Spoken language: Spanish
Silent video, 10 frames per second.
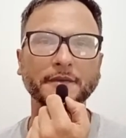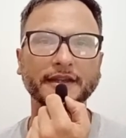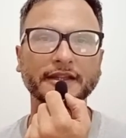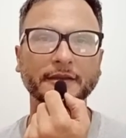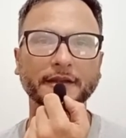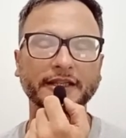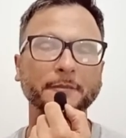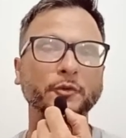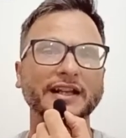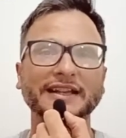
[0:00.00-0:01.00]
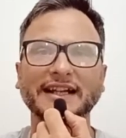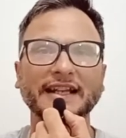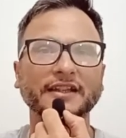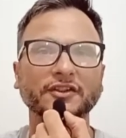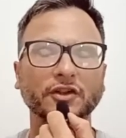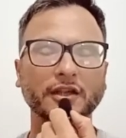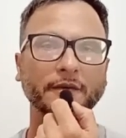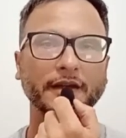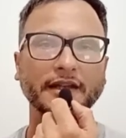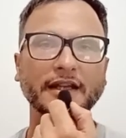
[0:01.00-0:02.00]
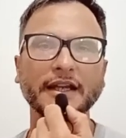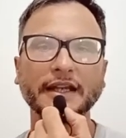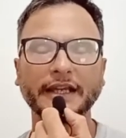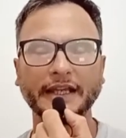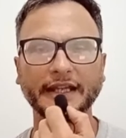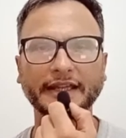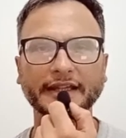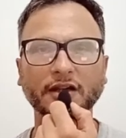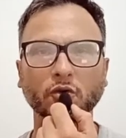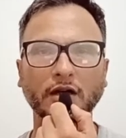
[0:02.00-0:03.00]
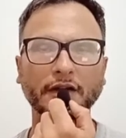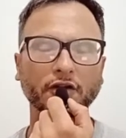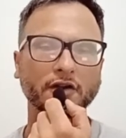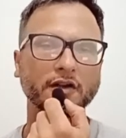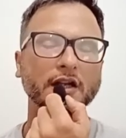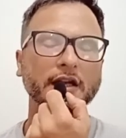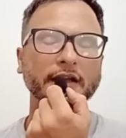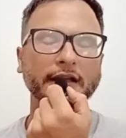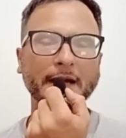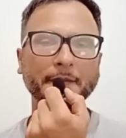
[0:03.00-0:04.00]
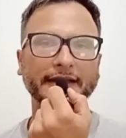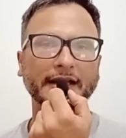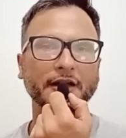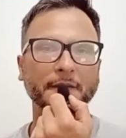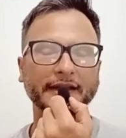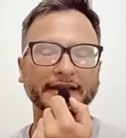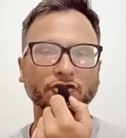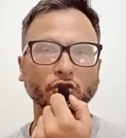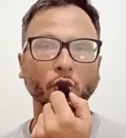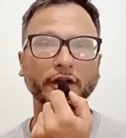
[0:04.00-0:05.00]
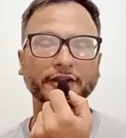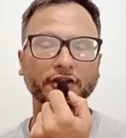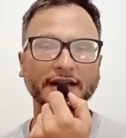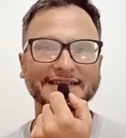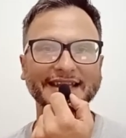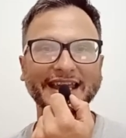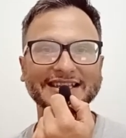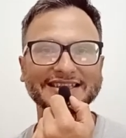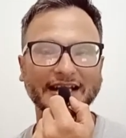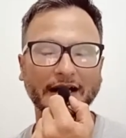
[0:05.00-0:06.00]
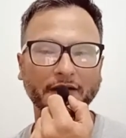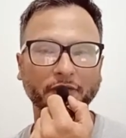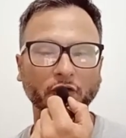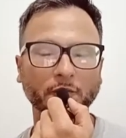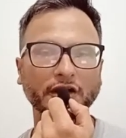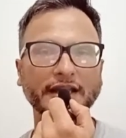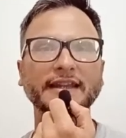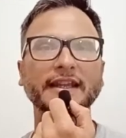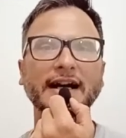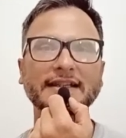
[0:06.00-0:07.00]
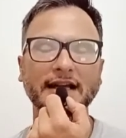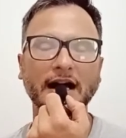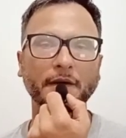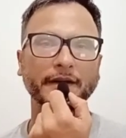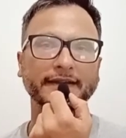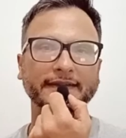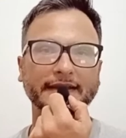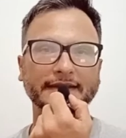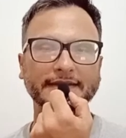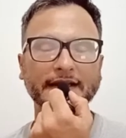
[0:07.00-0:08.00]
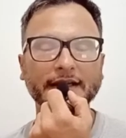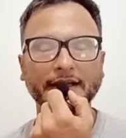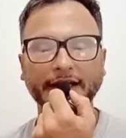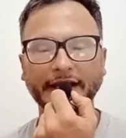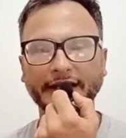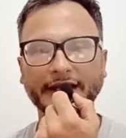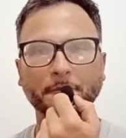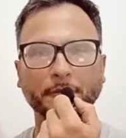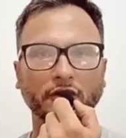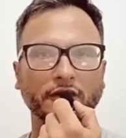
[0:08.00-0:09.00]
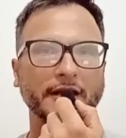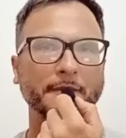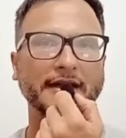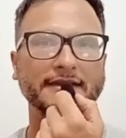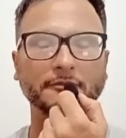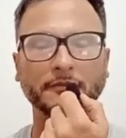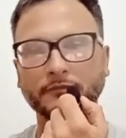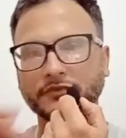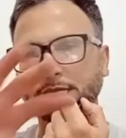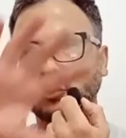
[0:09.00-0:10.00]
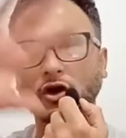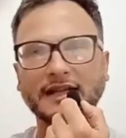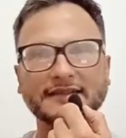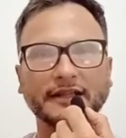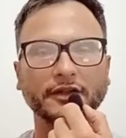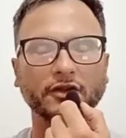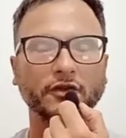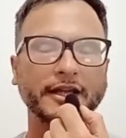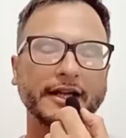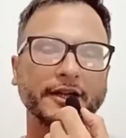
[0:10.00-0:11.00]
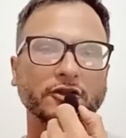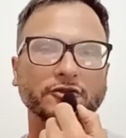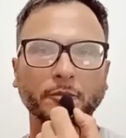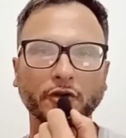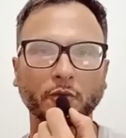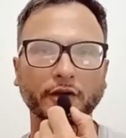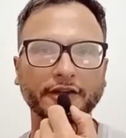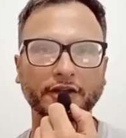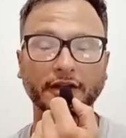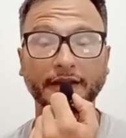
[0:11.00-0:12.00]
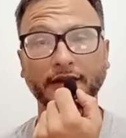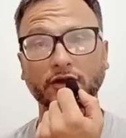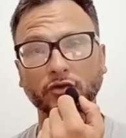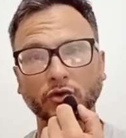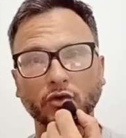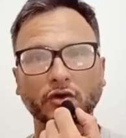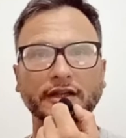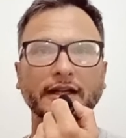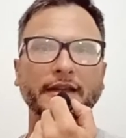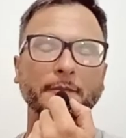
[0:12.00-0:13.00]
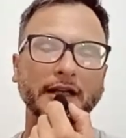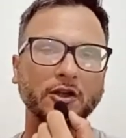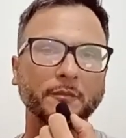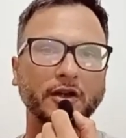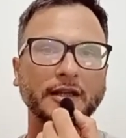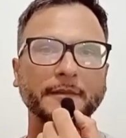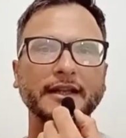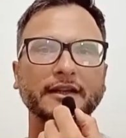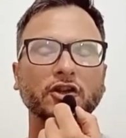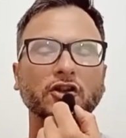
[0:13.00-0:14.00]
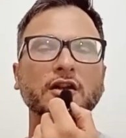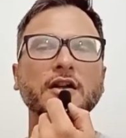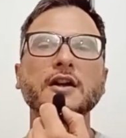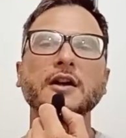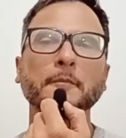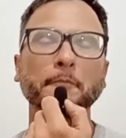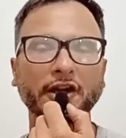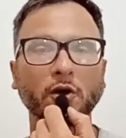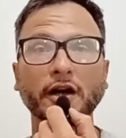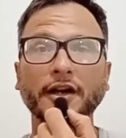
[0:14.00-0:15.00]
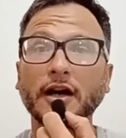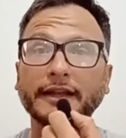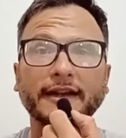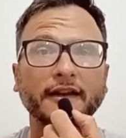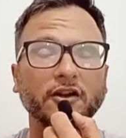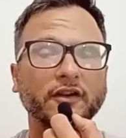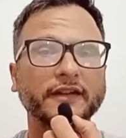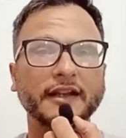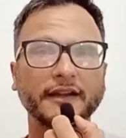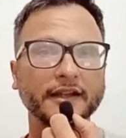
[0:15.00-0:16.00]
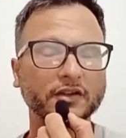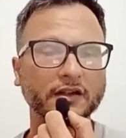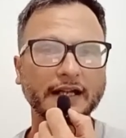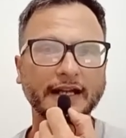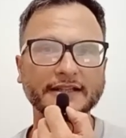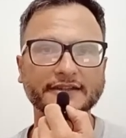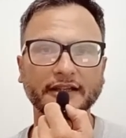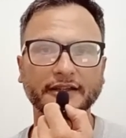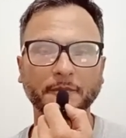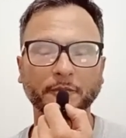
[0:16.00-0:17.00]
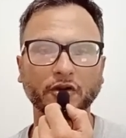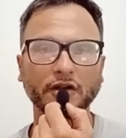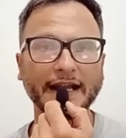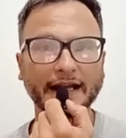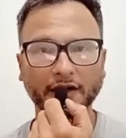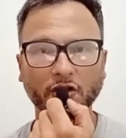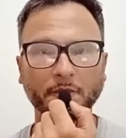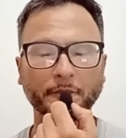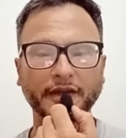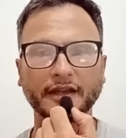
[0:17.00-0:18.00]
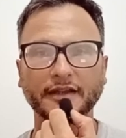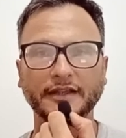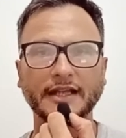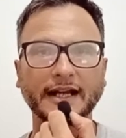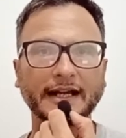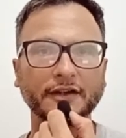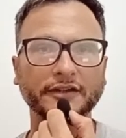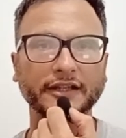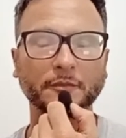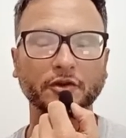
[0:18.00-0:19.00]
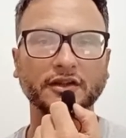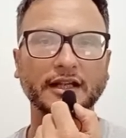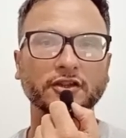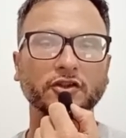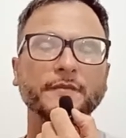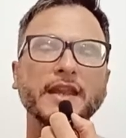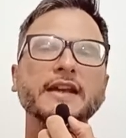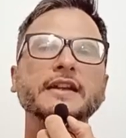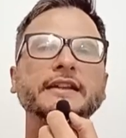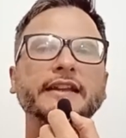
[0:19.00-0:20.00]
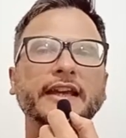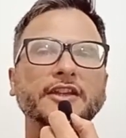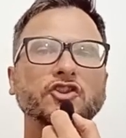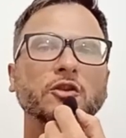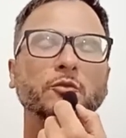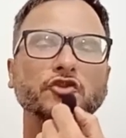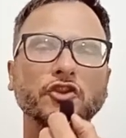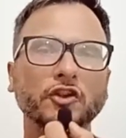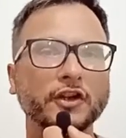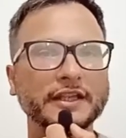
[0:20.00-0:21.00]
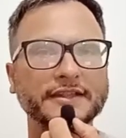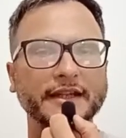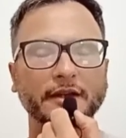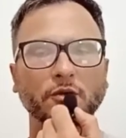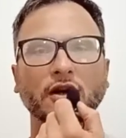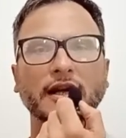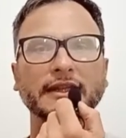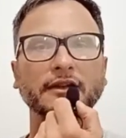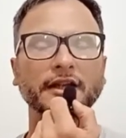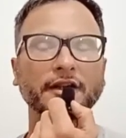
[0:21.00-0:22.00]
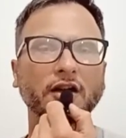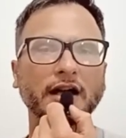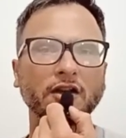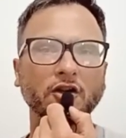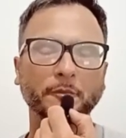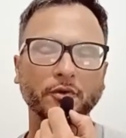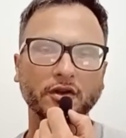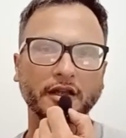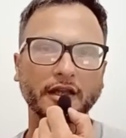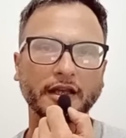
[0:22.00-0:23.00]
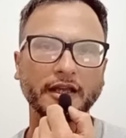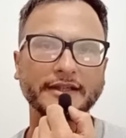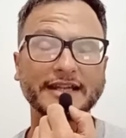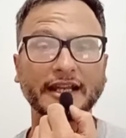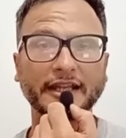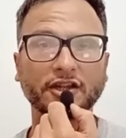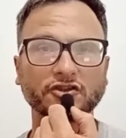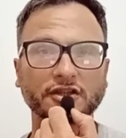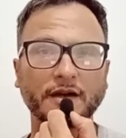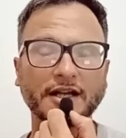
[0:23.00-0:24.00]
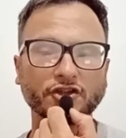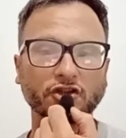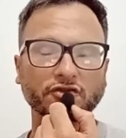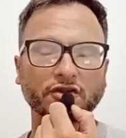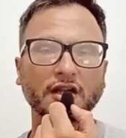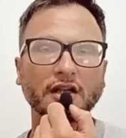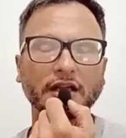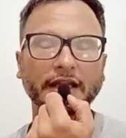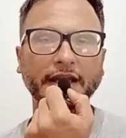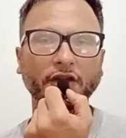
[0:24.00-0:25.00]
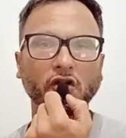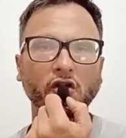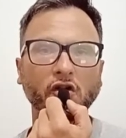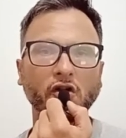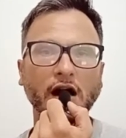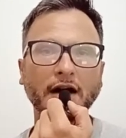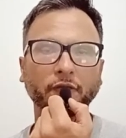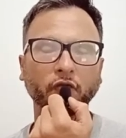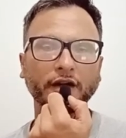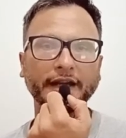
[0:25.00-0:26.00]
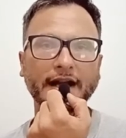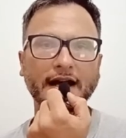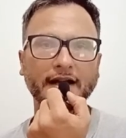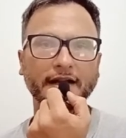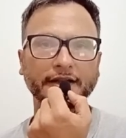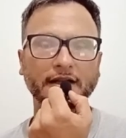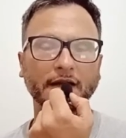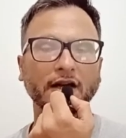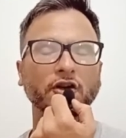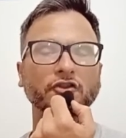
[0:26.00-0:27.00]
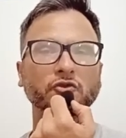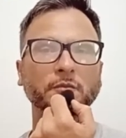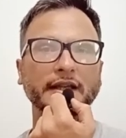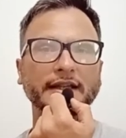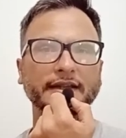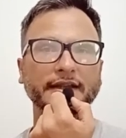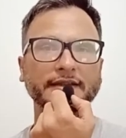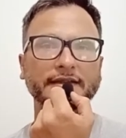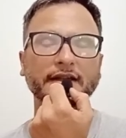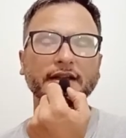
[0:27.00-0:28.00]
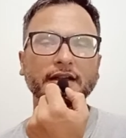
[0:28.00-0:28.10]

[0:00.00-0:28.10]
evidentemente por el talento que ven en este jugador lamentablemente sus cuestiones extrafutbolísticas a veces generan problemas, Boca sale en los diarios por cuestiones de conducta, de mal comportamiento, pero bueno, hay que reconocer que dentro de la cancha el tipo la rompe y acá lo está demostrando. De hecho, muchos de los hinchas de Boca estaban enojados porque Changuito Ceballos quedó afuera en el banco de suplentes